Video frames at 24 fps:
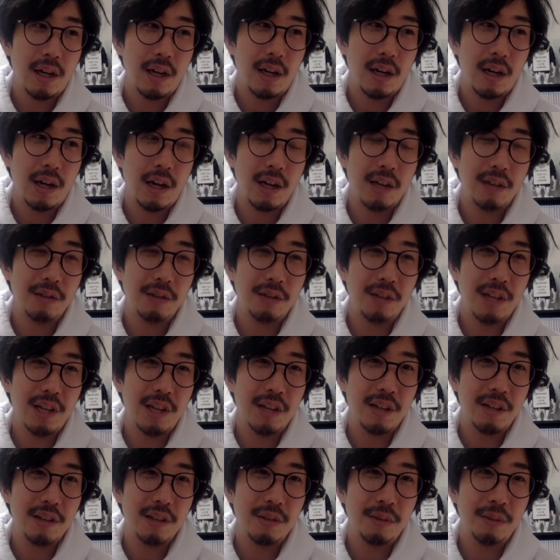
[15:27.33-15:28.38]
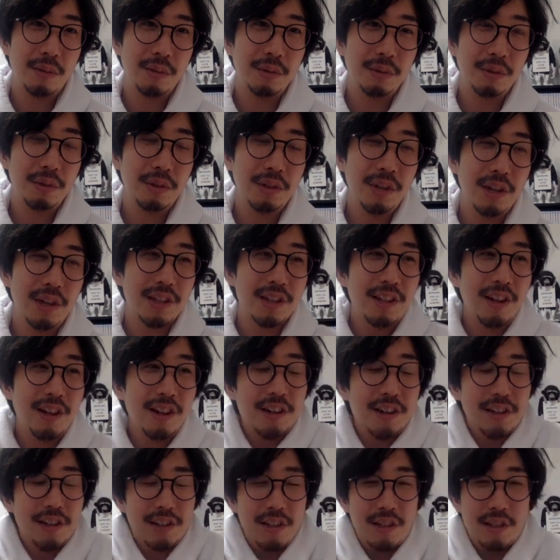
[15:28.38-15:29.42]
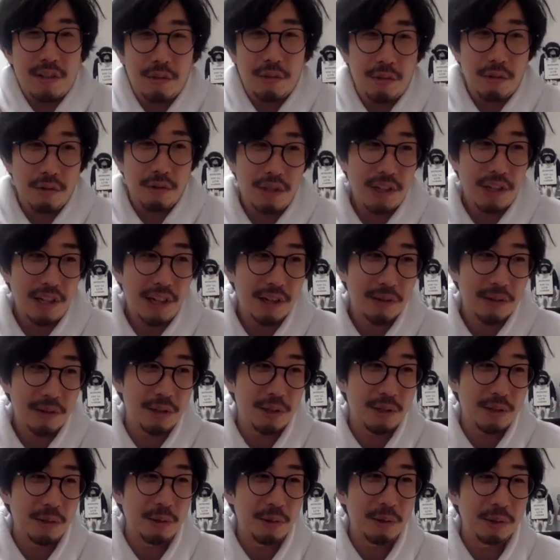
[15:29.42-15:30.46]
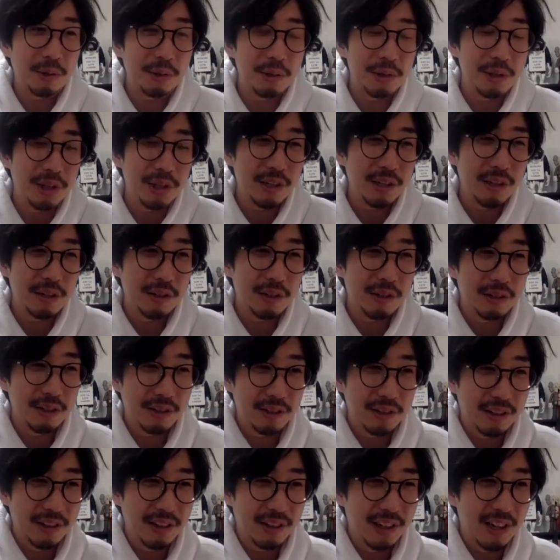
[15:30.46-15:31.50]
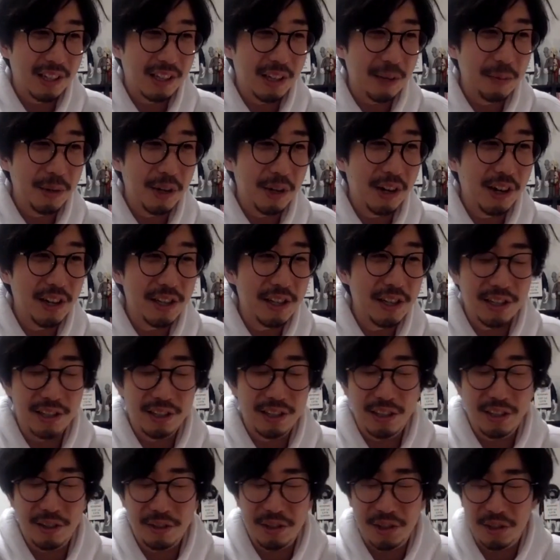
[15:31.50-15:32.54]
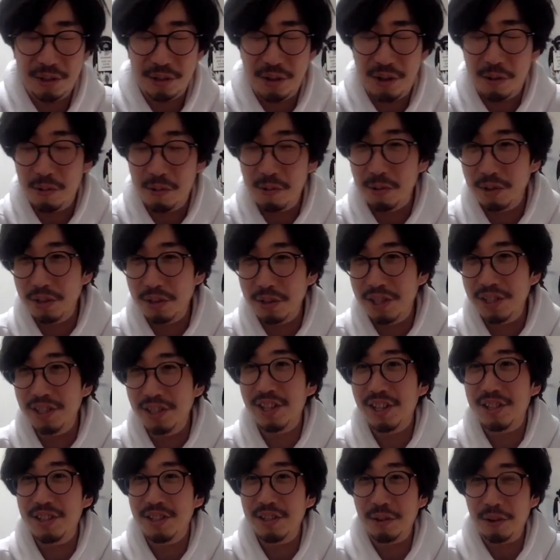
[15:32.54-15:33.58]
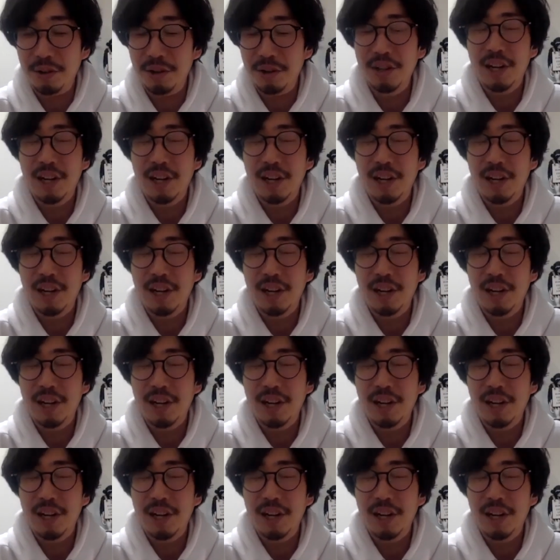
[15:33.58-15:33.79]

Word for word: あのね、本当にだから、なんか、その世界を救おうとして、頭抱えちゃってる人が多いんですよ。う